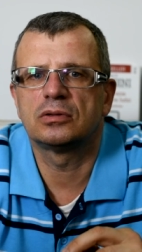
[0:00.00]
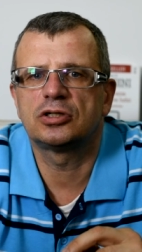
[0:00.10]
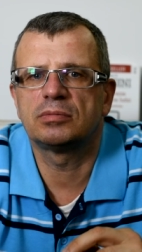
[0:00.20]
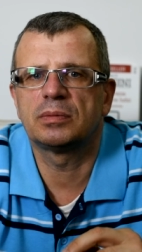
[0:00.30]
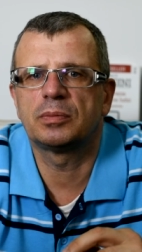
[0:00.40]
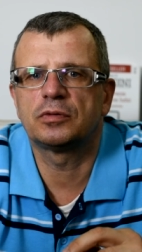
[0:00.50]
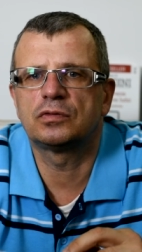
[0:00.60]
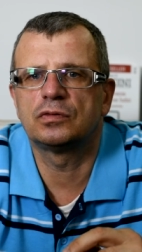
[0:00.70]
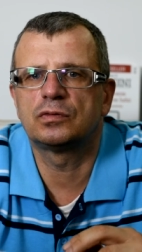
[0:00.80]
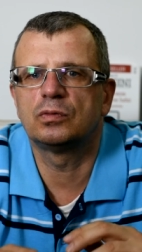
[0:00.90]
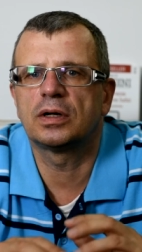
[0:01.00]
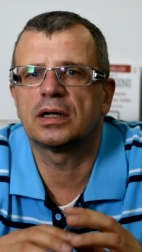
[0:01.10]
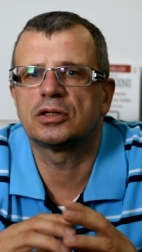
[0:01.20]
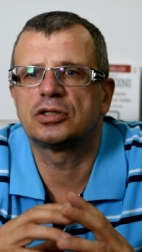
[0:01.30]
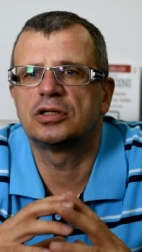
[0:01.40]
No trzeba po prostu
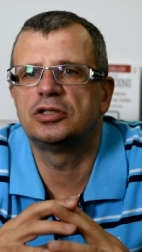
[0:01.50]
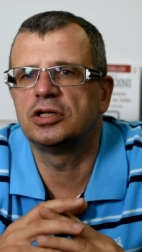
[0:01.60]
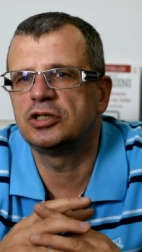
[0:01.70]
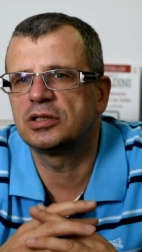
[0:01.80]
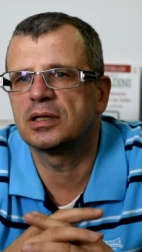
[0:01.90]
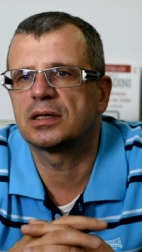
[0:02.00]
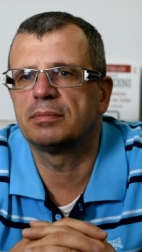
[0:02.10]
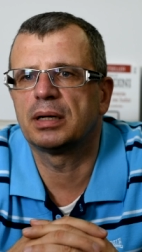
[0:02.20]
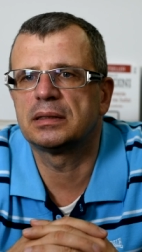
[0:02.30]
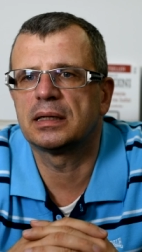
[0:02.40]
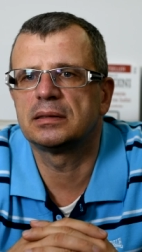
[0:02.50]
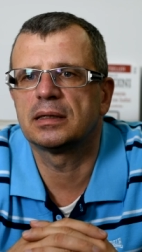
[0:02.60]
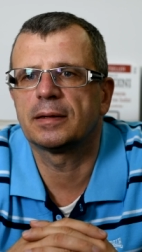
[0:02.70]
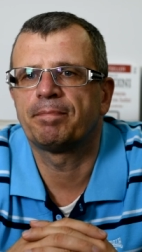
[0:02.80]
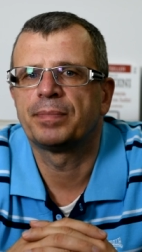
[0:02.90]
słuchać, gdzie iść, na jakie
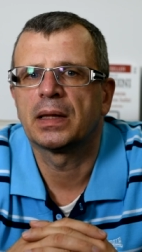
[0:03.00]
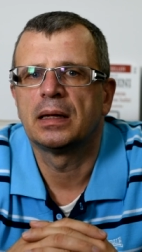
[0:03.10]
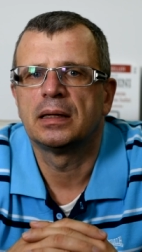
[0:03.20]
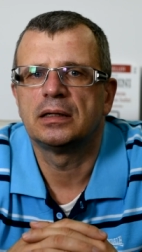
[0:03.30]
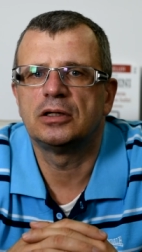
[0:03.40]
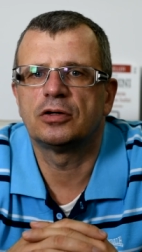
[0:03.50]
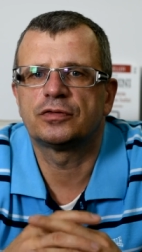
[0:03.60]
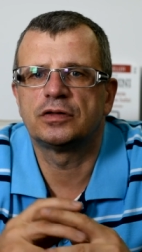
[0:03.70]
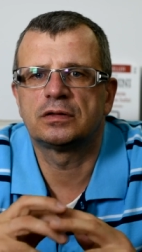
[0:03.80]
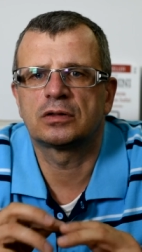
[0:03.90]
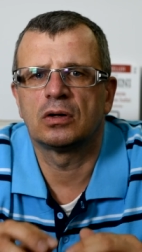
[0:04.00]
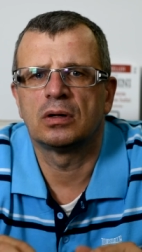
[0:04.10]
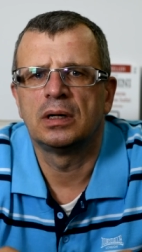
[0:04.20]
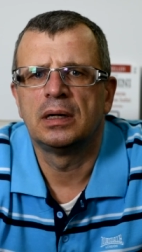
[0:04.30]
badania i to wszystko.